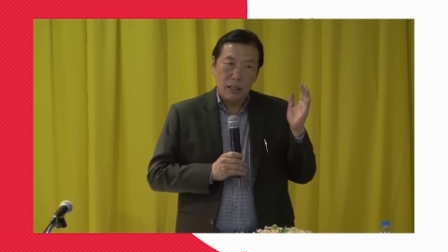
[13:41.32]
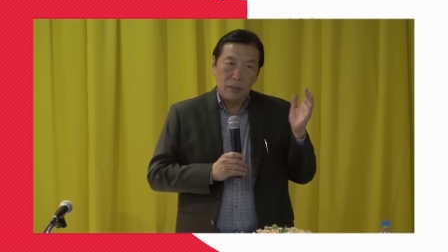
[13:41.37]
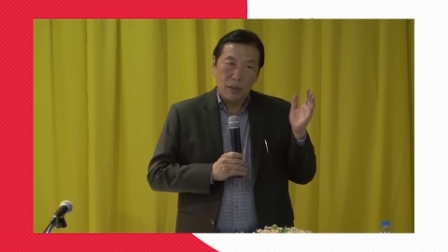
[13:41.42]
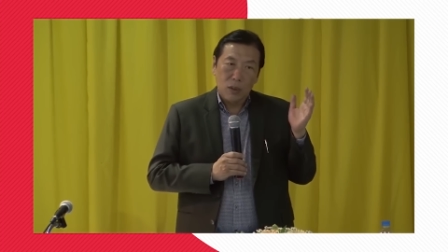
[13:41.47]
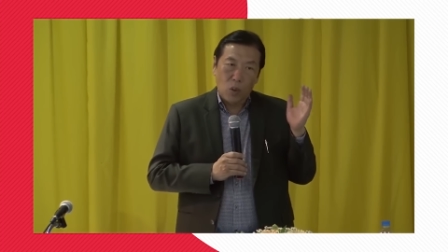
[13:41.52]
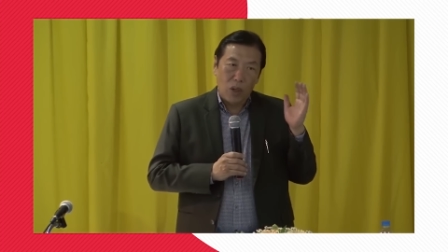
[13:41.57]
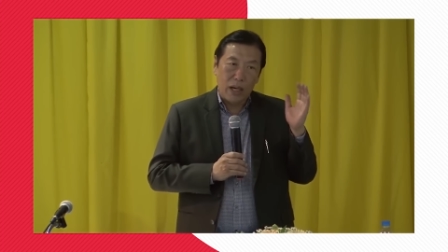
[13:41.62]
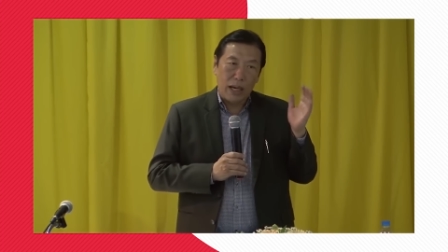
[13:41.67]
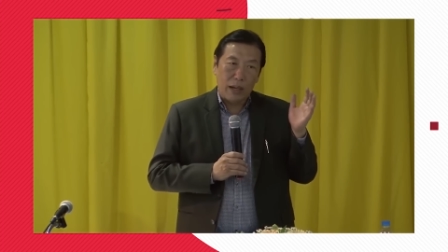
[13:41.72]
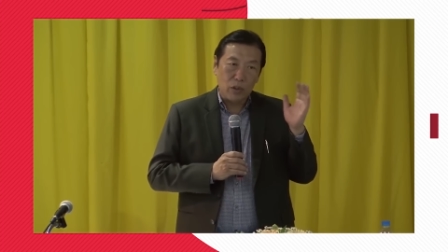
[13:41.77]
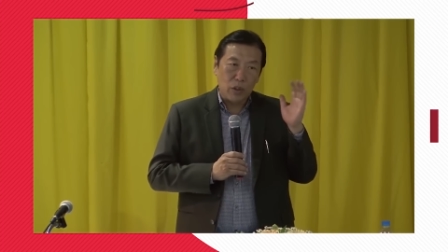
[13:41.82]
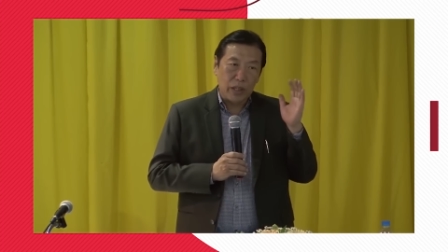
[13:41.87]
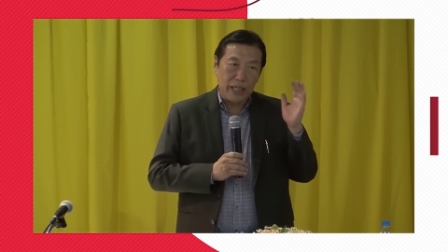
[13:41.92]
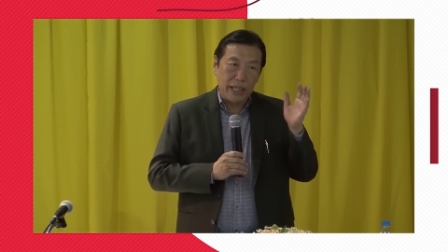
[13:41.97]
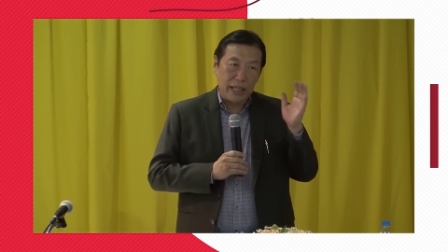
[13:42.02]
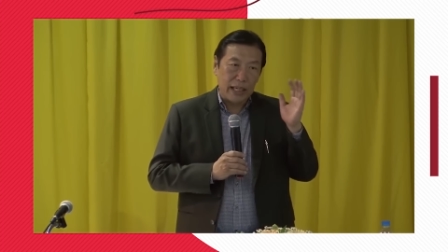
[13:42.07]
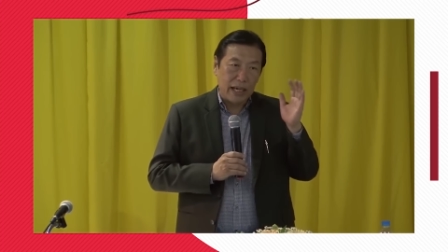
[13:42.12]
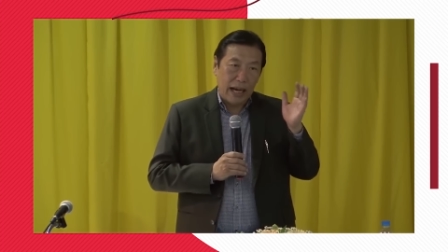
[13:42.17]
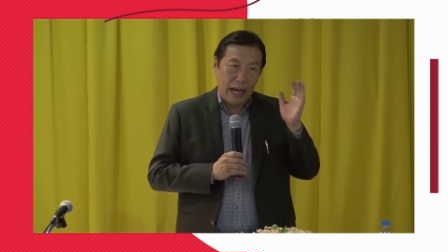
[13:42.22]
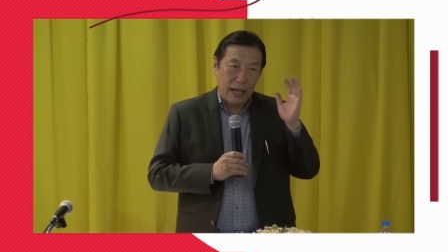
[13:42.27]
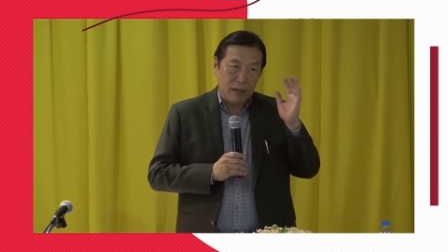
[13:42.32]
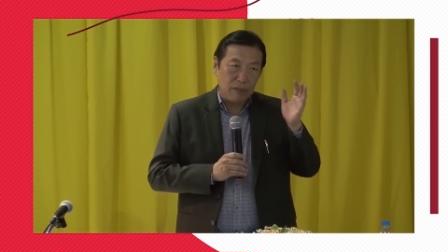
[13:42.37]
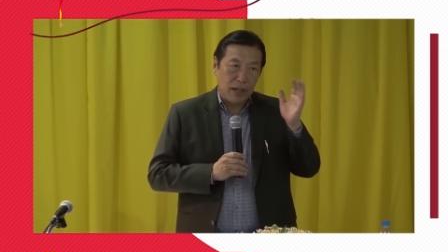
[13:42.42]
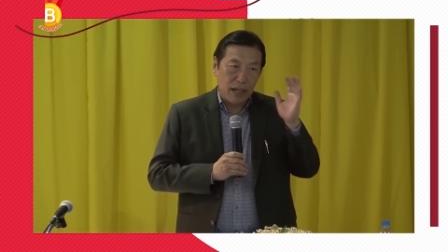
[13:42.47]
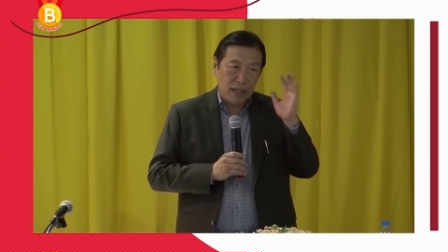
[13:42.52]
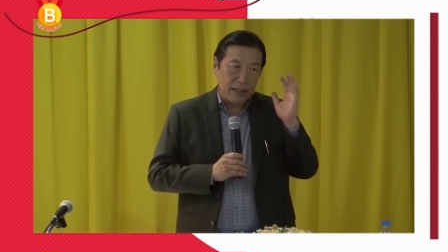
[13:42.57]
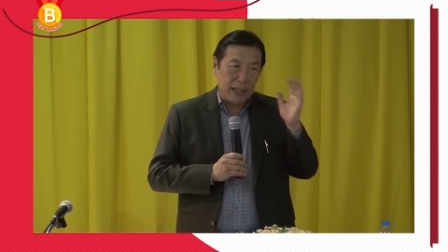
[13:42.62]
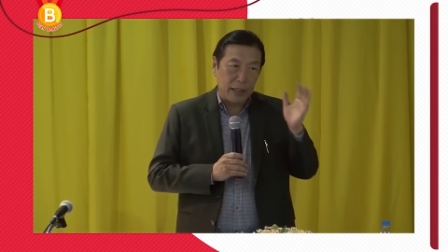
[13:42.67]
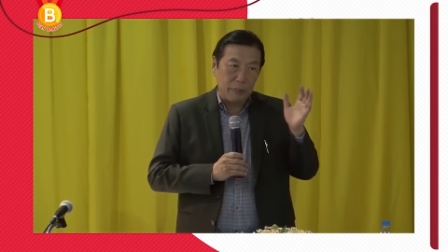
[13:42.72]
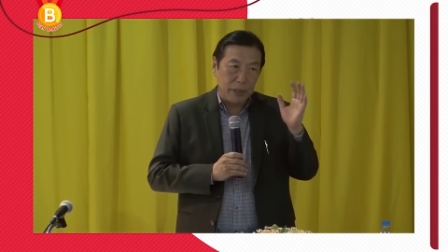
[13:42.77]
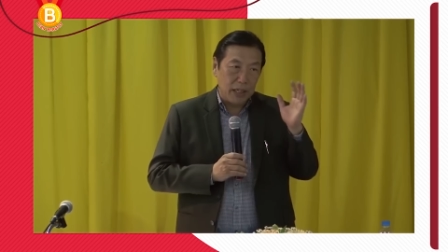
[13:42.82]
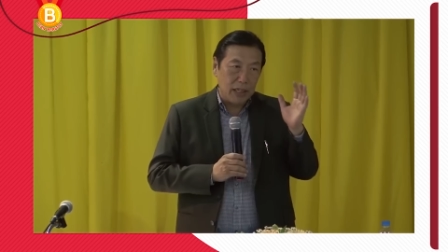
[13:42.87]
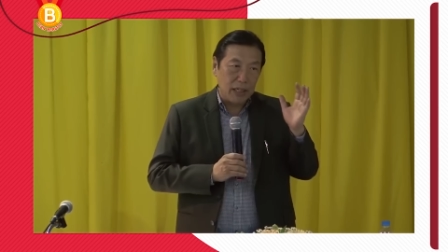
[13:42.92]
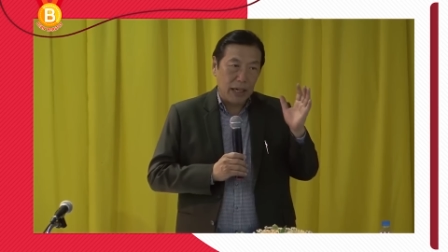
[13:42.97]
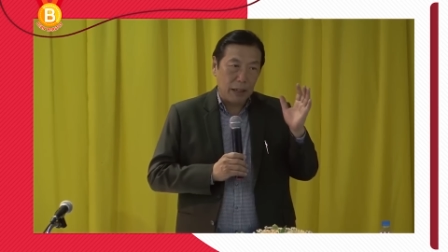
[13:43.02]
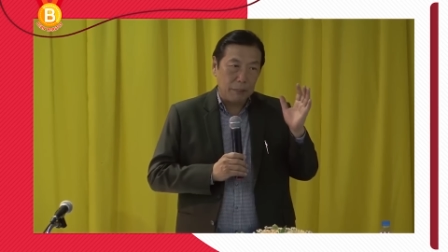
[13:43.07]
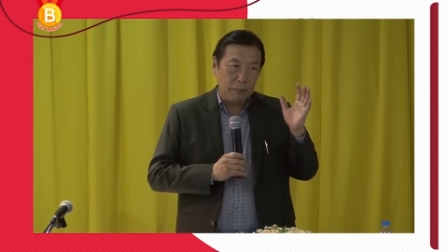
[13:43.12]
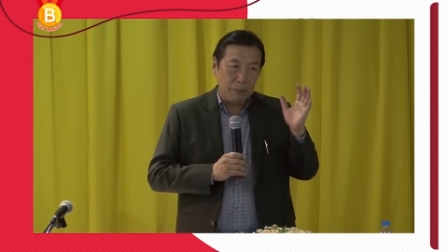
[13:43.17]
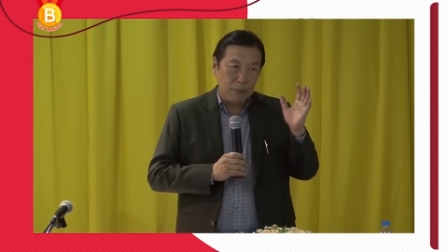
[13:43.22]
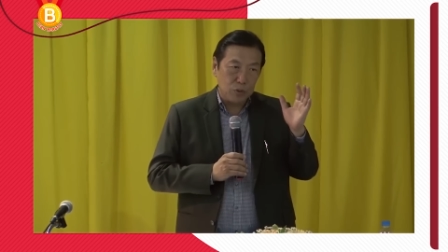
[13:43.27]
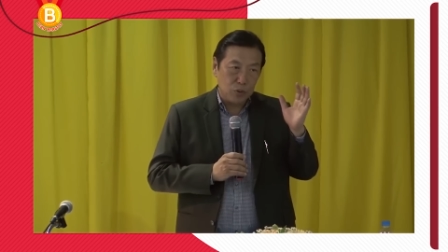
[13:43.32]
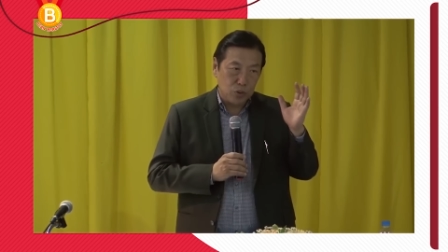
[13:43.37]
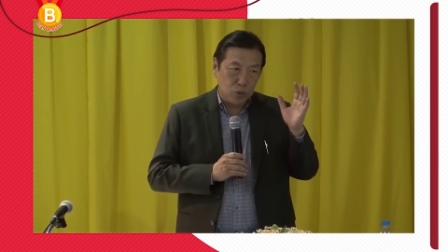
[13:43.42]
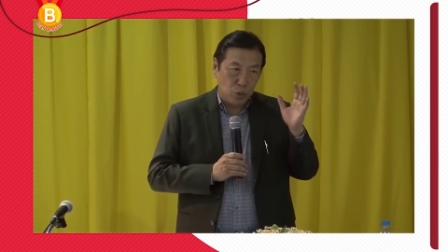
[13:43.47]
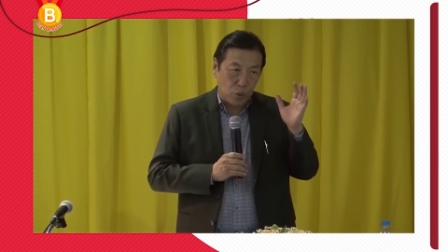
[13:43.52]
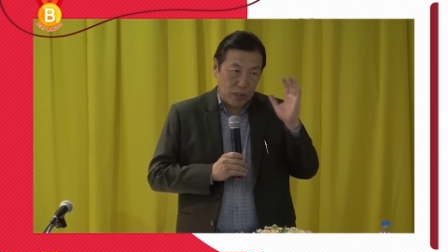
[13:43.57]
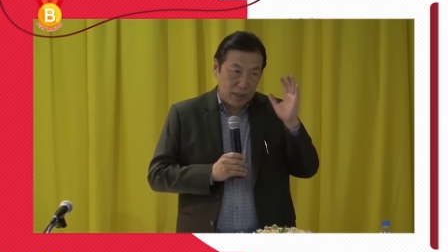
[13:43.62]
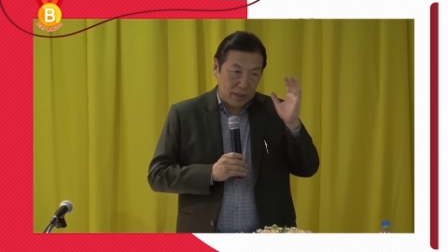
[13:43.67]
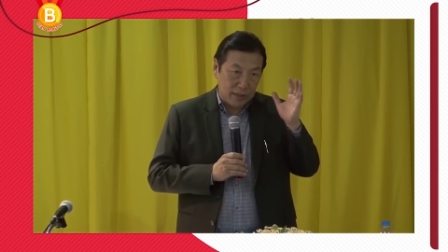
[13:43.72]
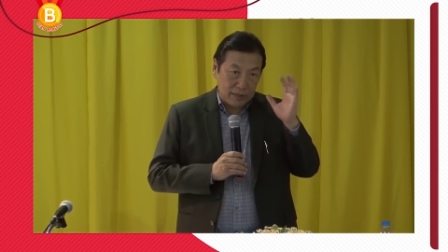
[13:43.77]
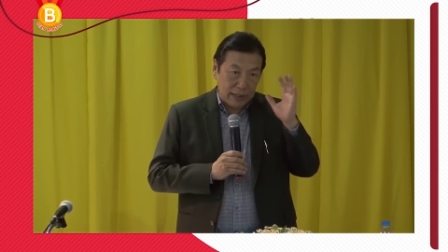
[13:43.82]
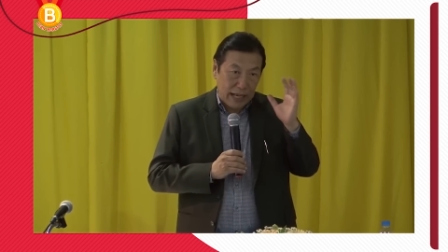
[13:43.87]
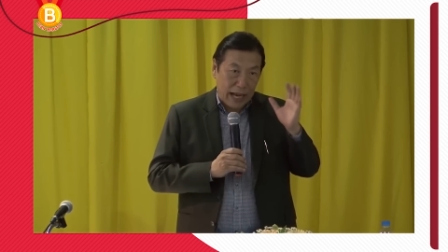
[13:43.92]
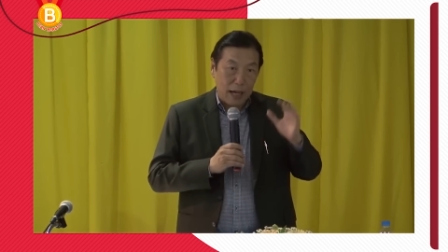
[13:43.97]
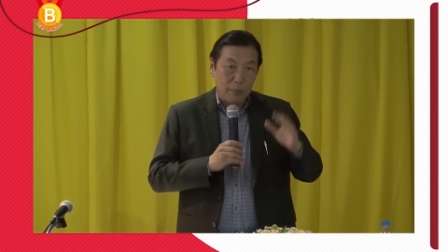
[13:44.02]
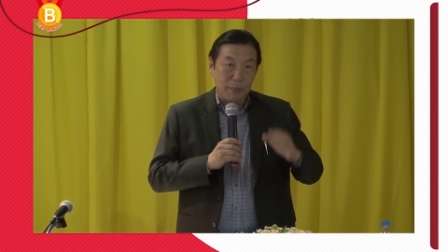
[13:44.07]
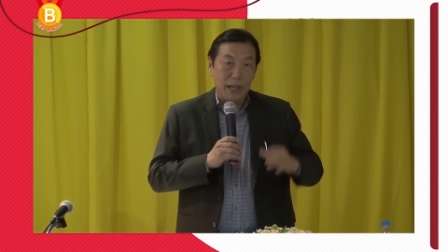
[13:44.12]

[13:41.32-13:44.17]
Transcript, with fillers: คนเราต้องกินอาหารวันละกี่มื้อครับ สุขศึกษา